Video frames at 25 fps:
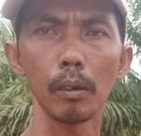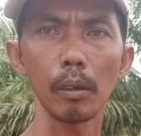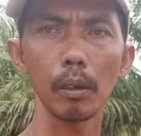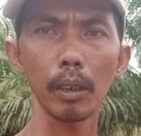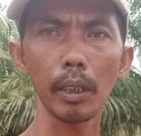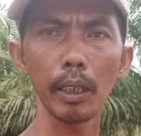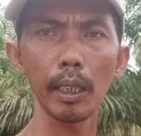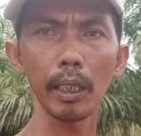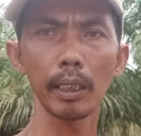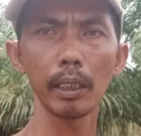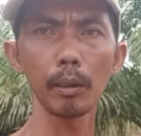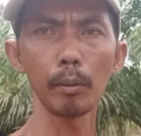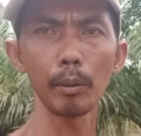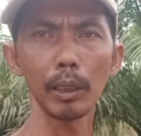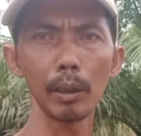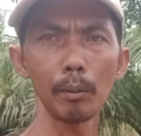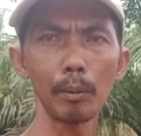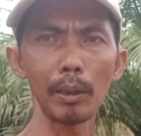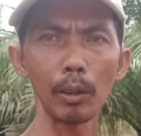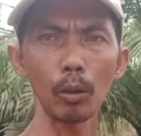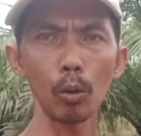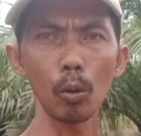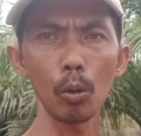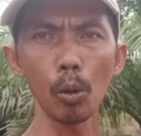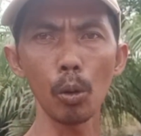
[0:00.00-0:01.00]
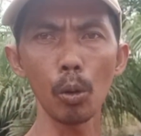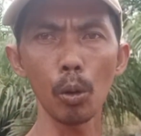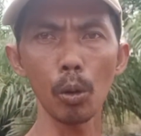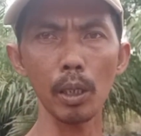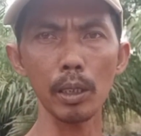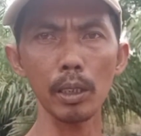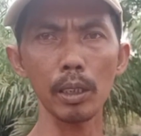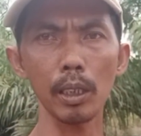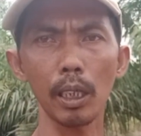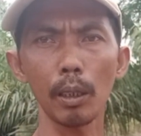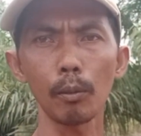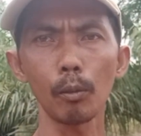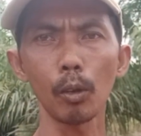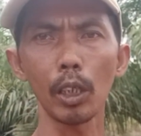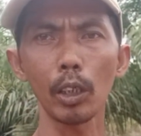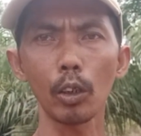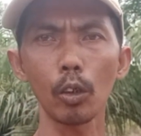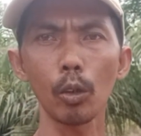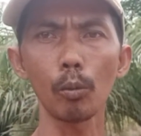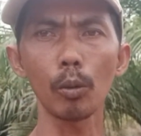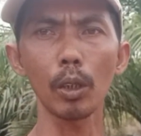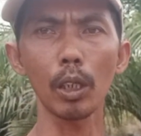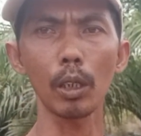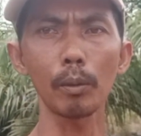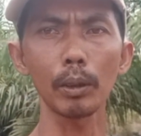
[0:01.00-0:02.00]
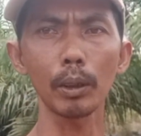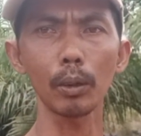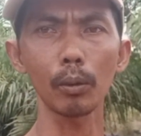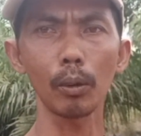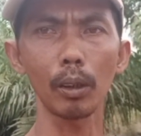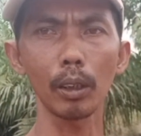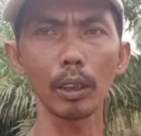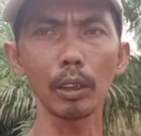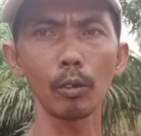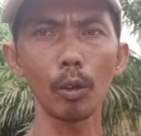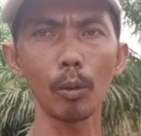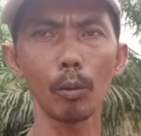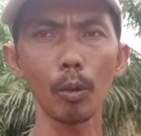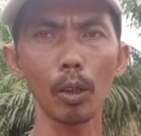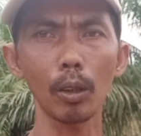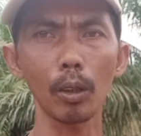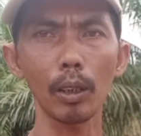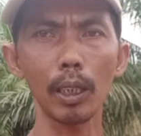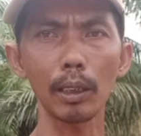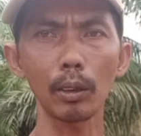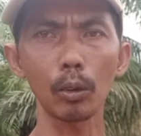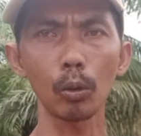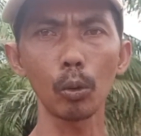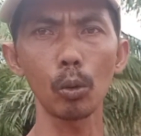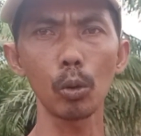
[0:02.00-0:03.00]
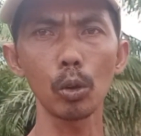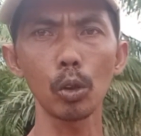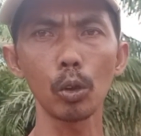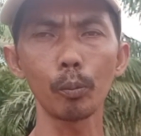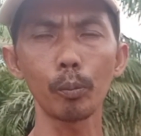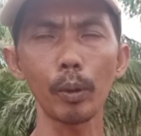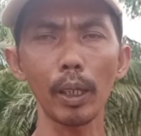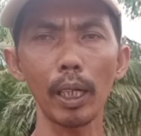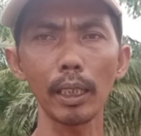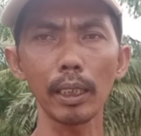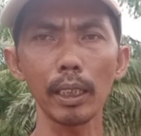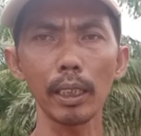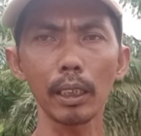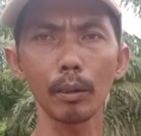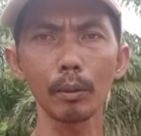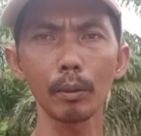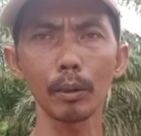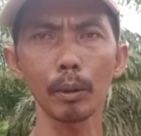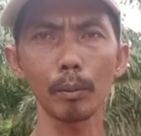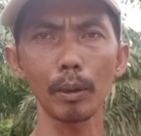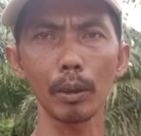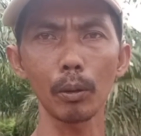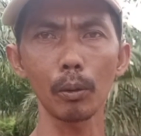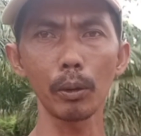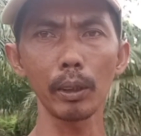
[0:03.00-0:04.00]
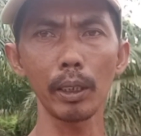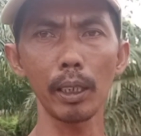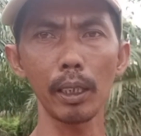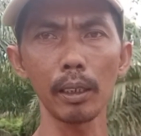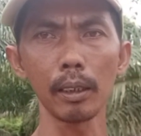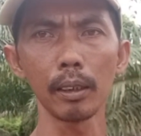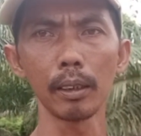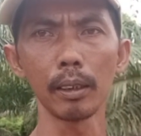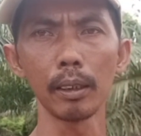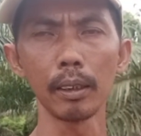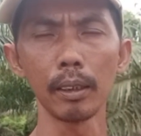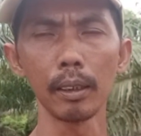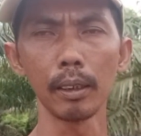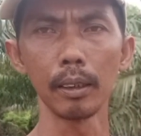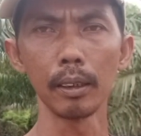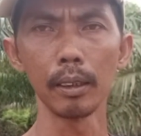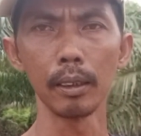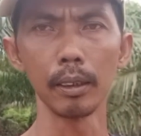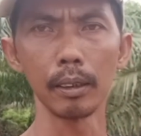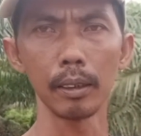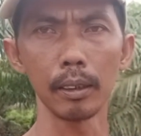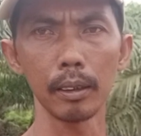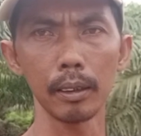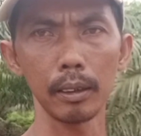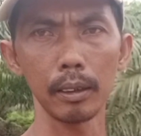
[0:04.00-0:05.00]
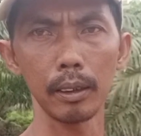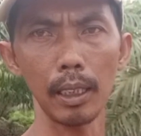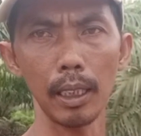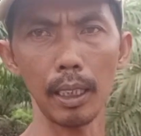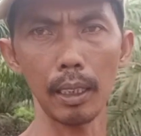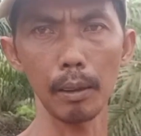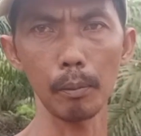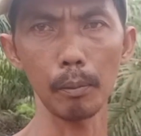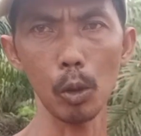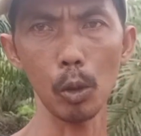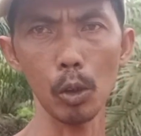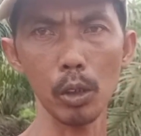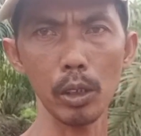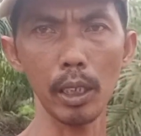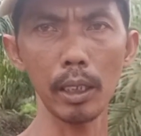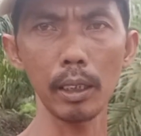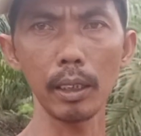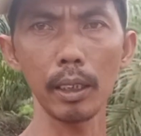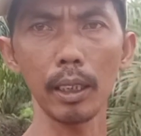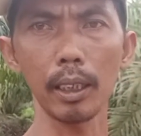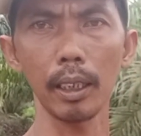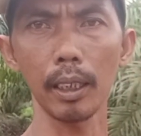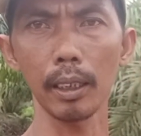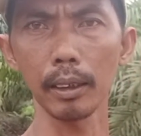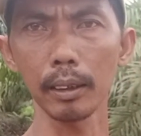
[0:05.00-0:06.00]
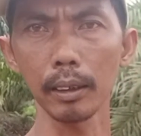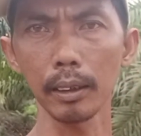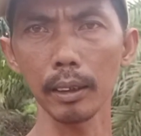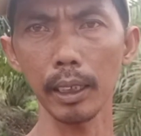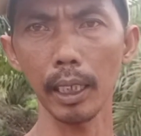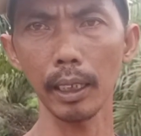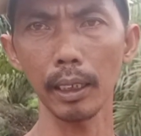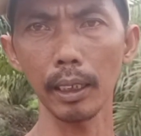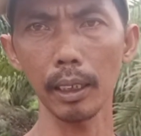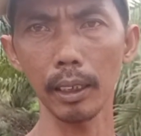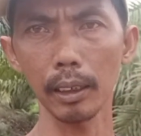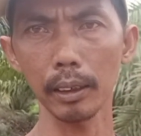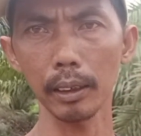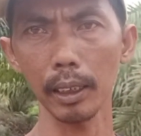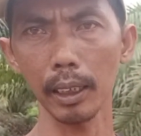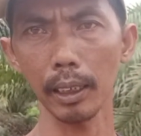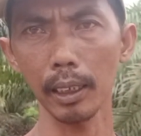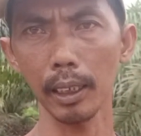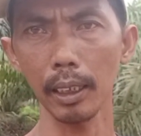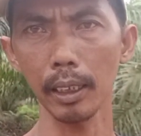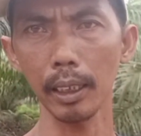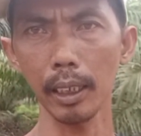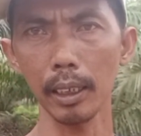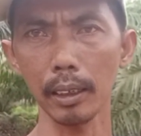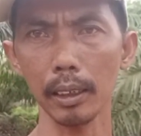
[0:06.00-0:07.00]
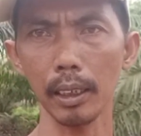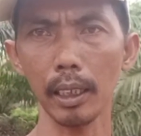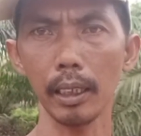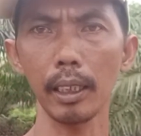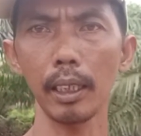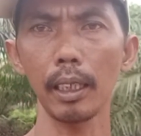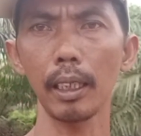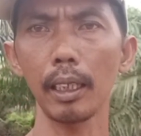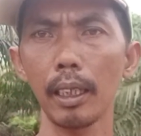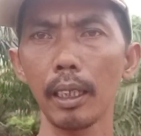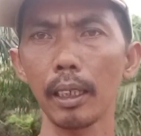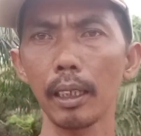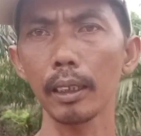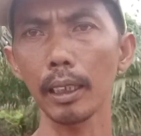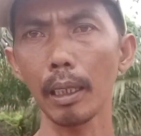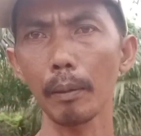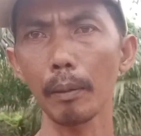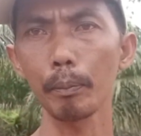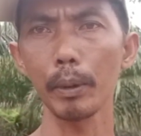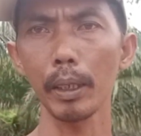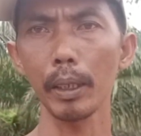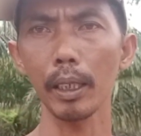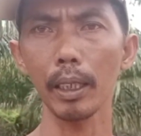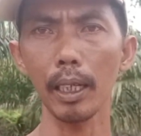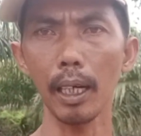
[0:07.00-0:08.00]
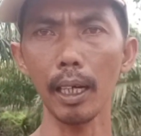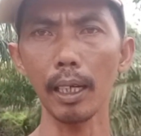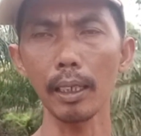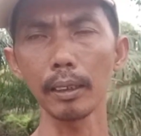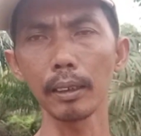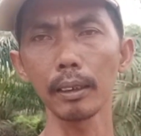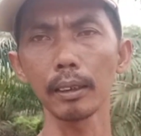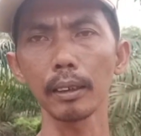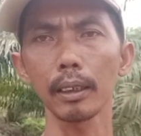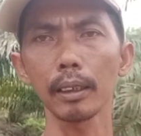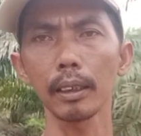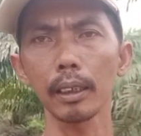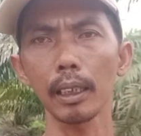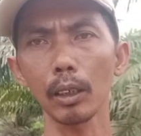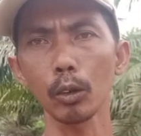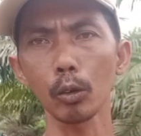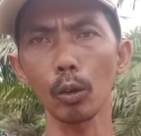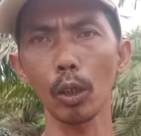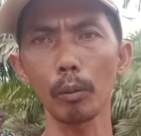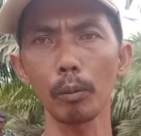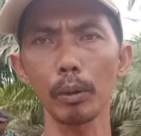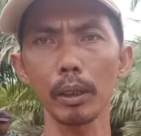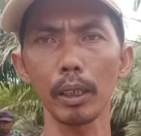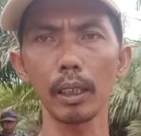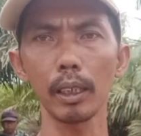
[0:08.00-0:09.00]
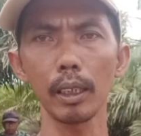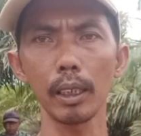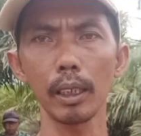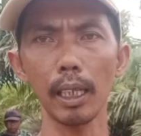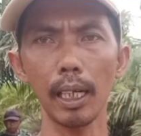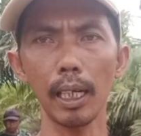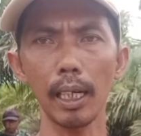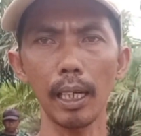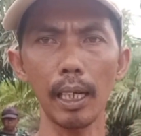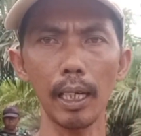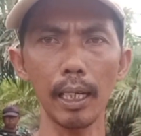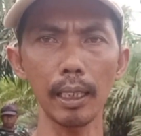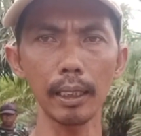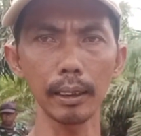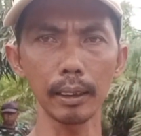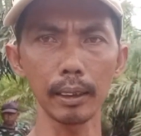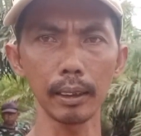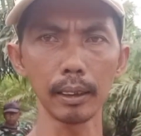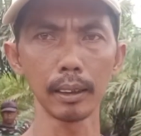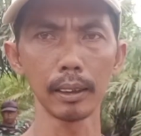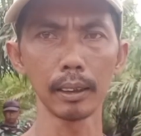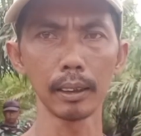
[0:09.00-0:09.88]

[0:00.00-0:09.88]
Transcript: Oke teman-temanku Assalamualaikum warahmatullahi wabarakatuh Jumpa lagi teman-temanku ya Jangan bosan dengan channel-channel yang saya tampilkan Tentang jual beli lahan